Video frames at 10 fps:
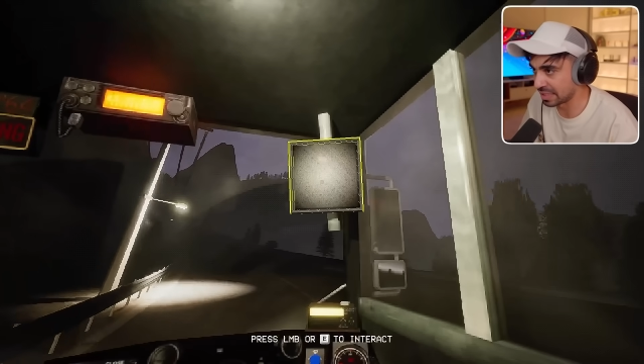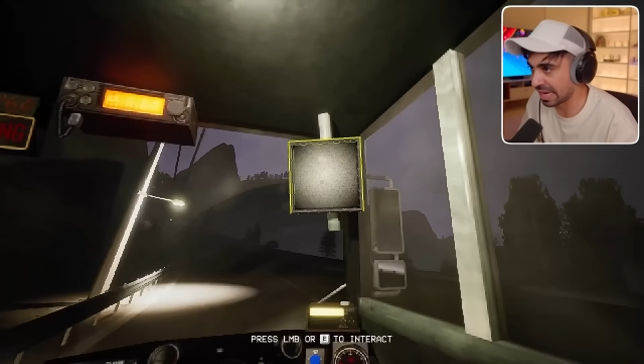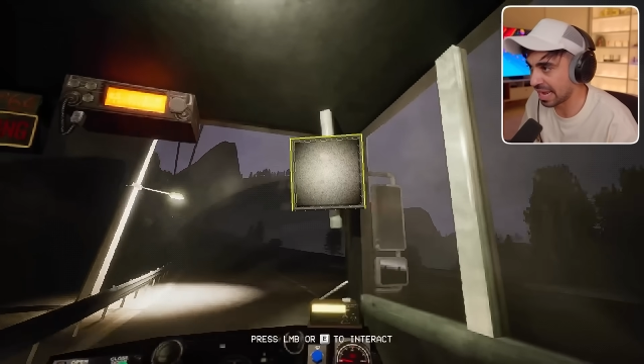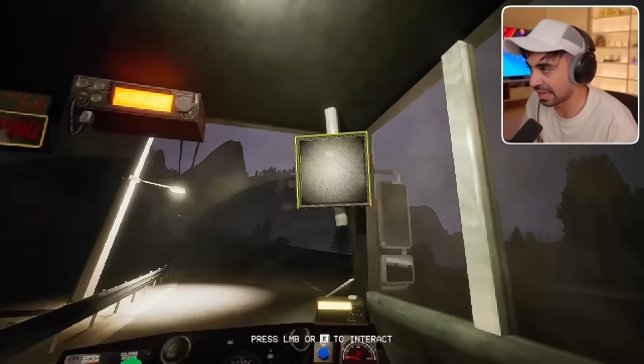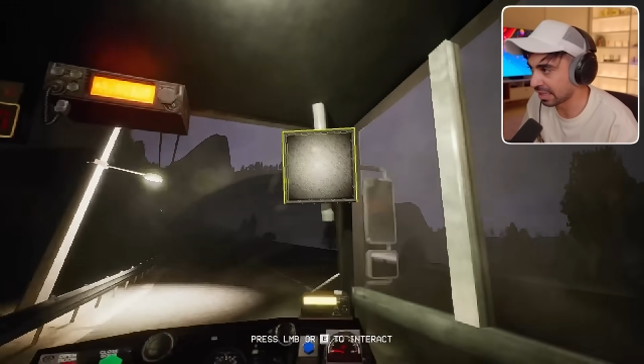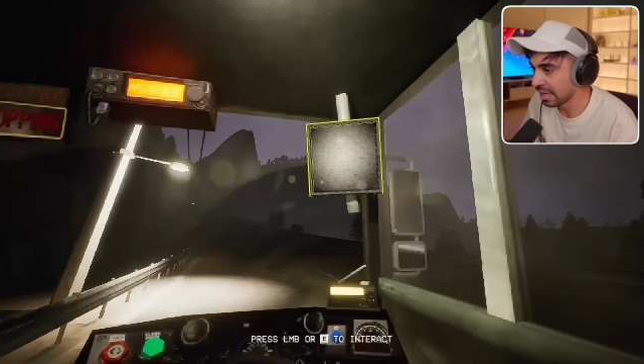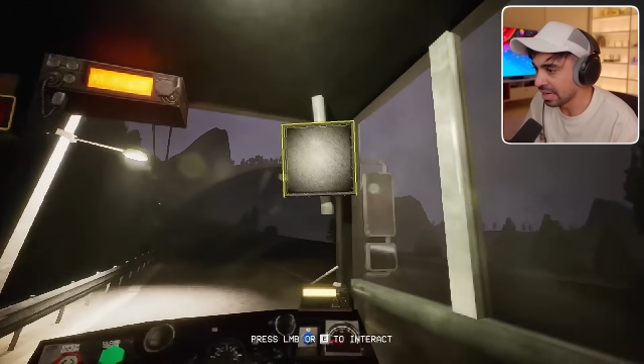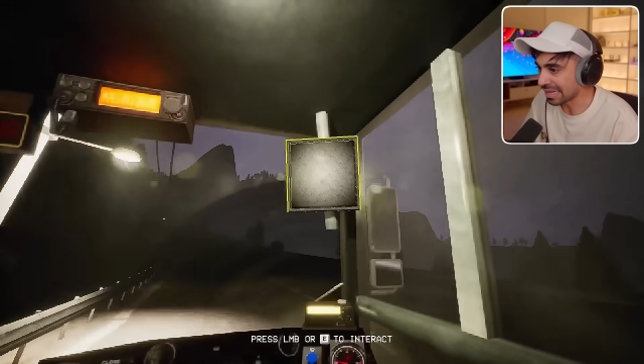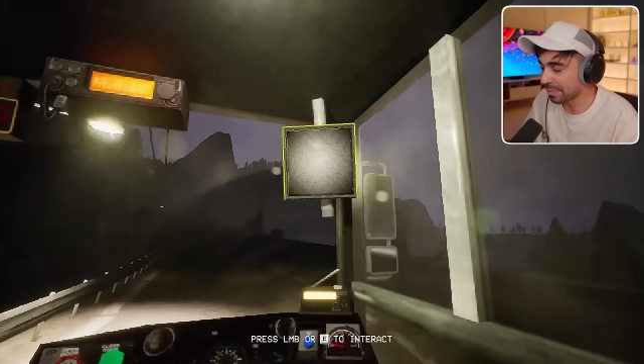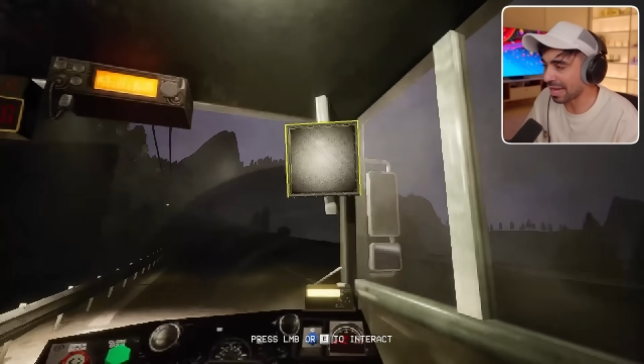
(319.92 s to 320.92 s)
دقائق،
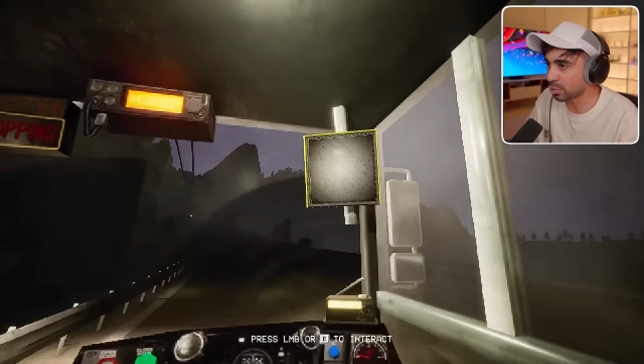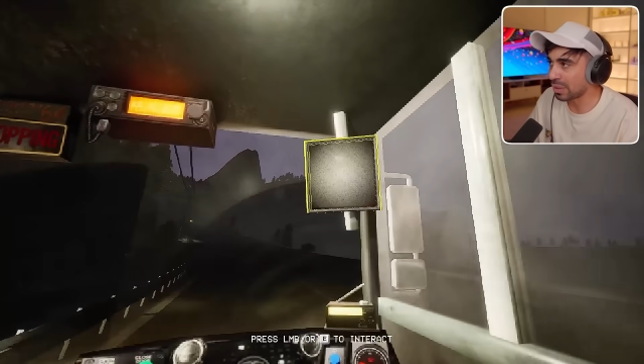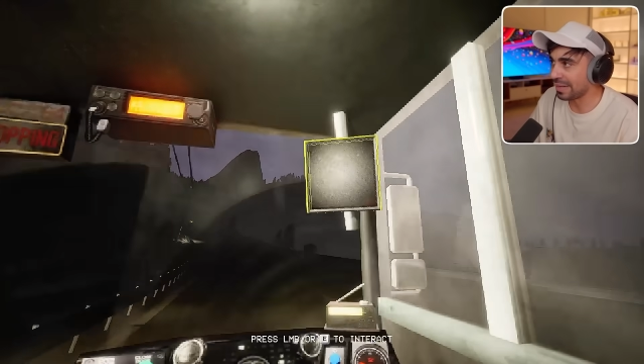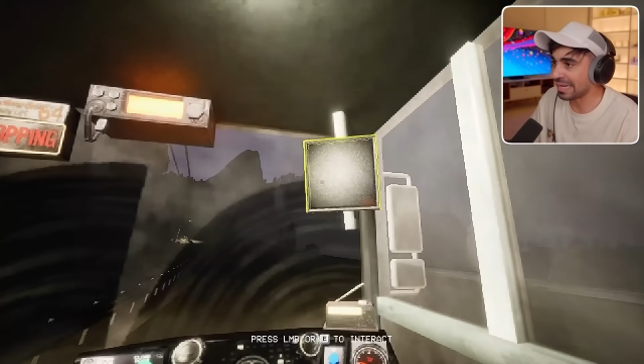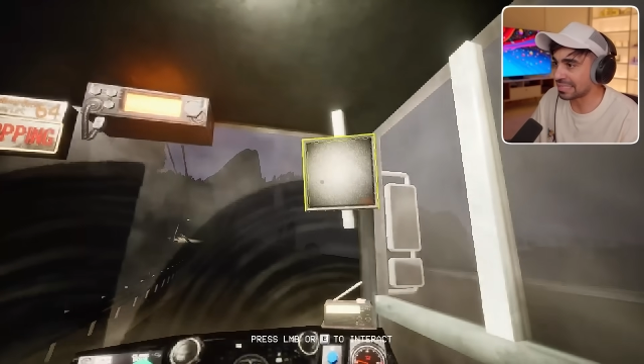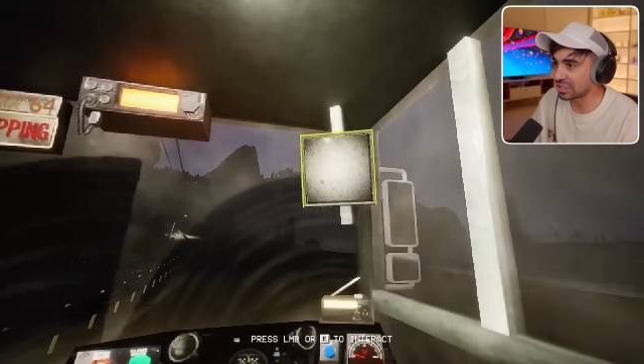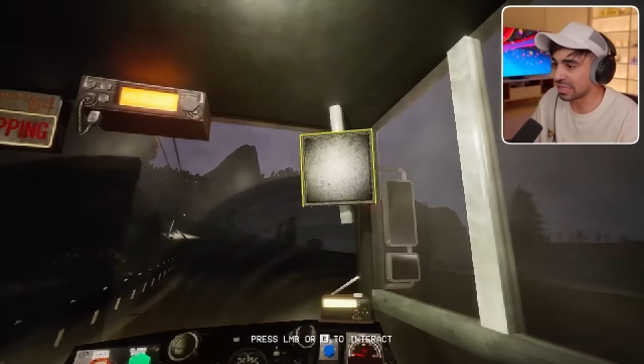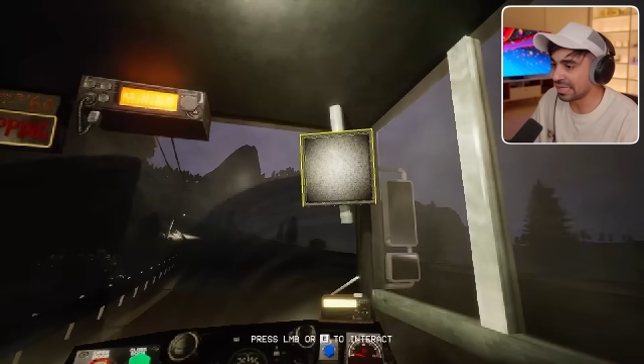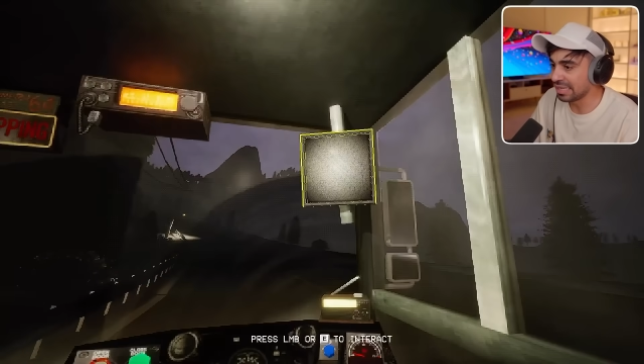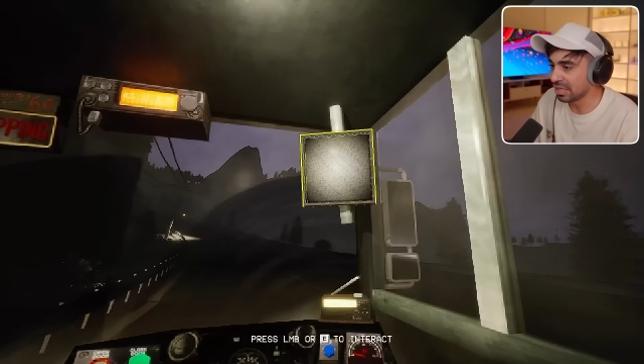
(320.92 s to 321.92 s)
كاميرات ولا واحدة قاعد
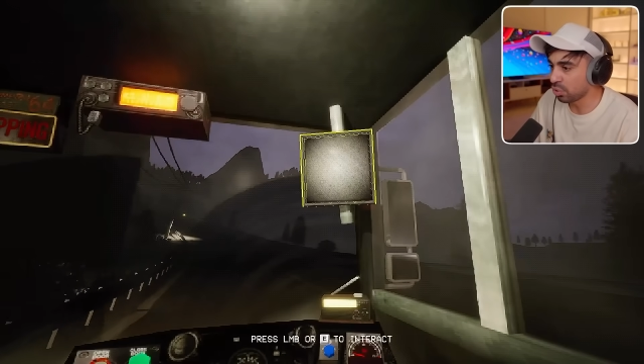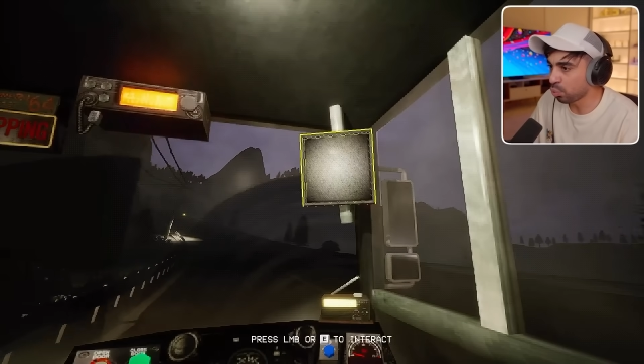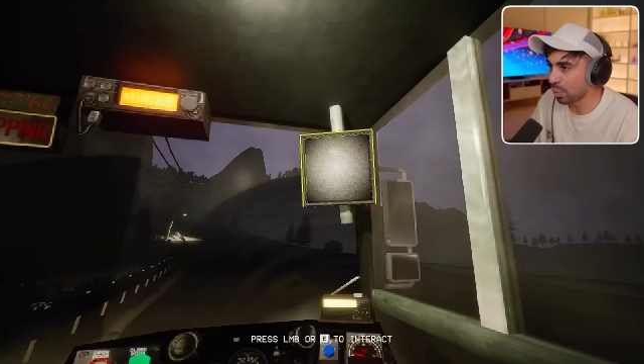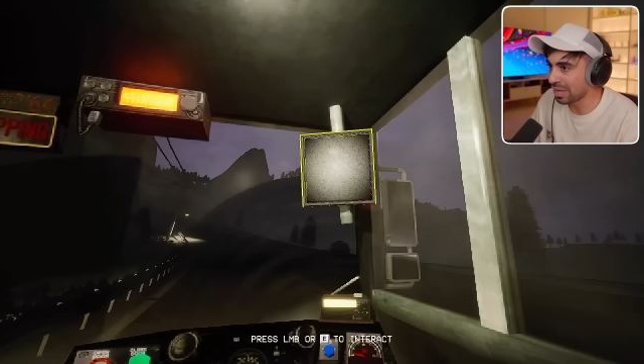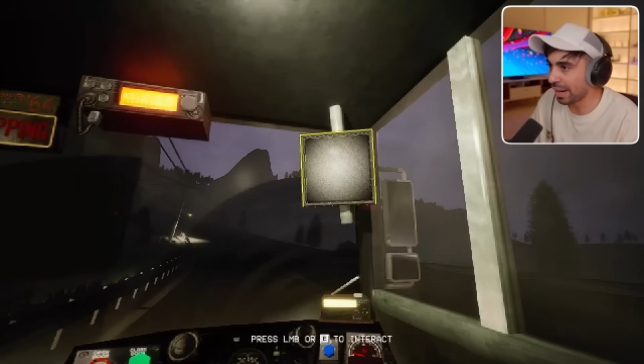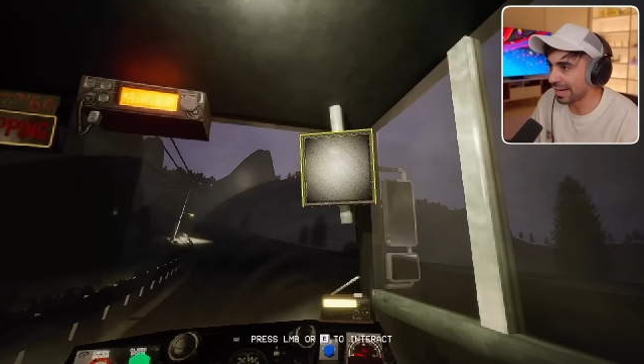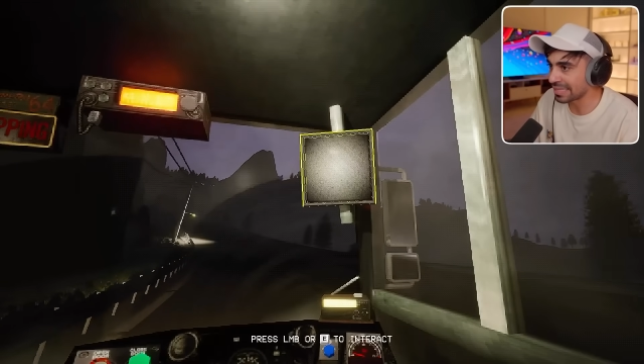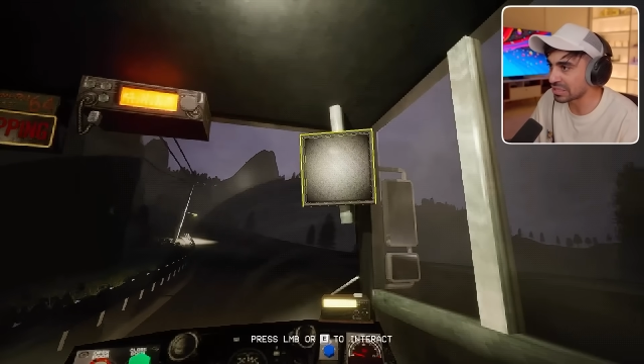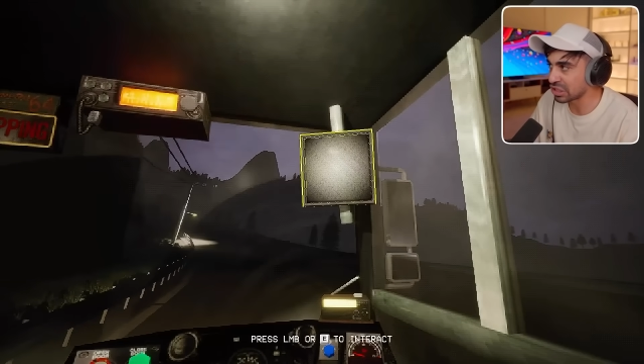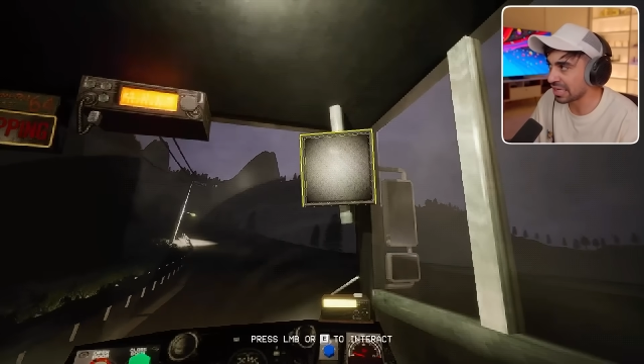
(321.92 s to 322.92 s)
تشتغل، ولا واحدة
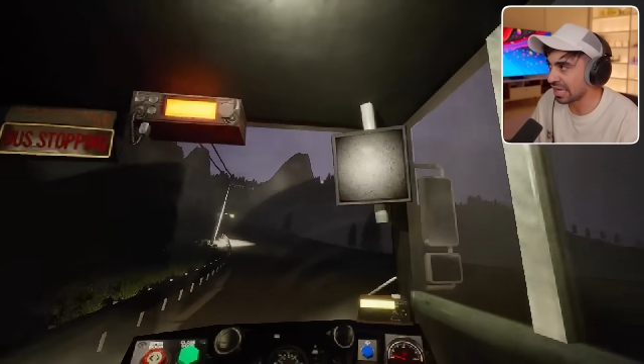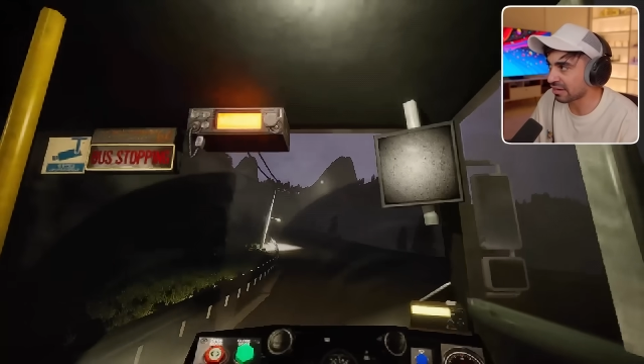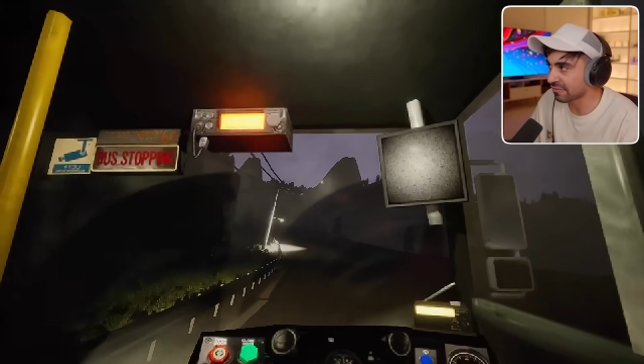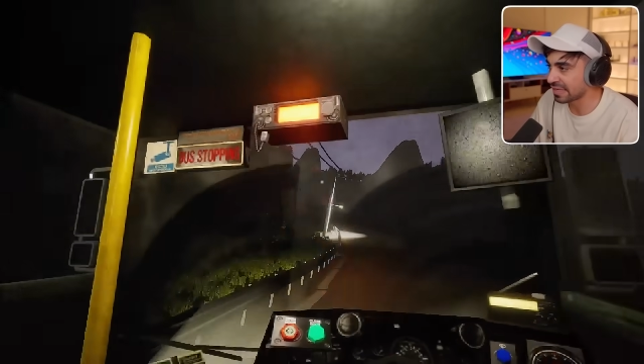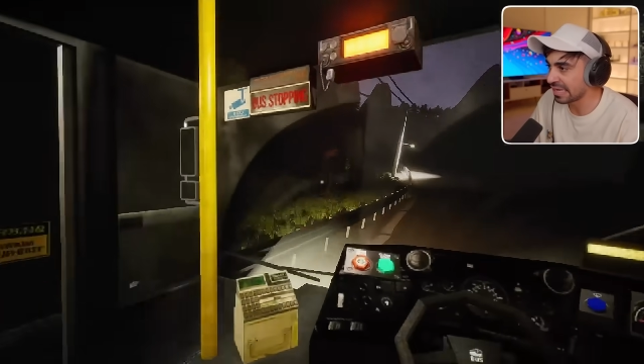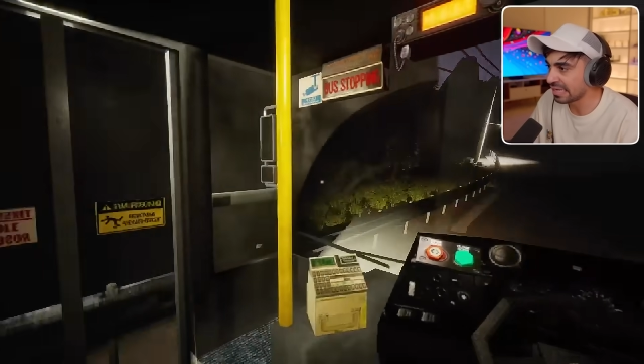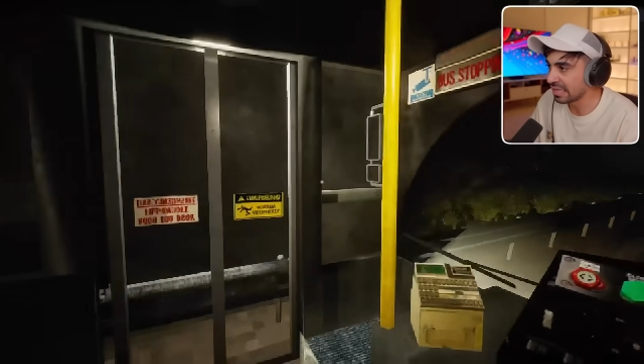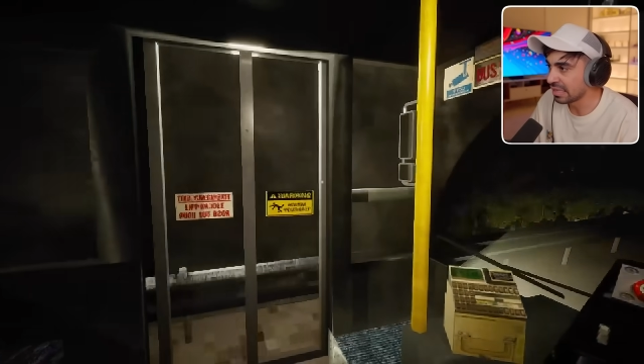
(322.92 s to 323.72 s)
تشتغل حرفيا،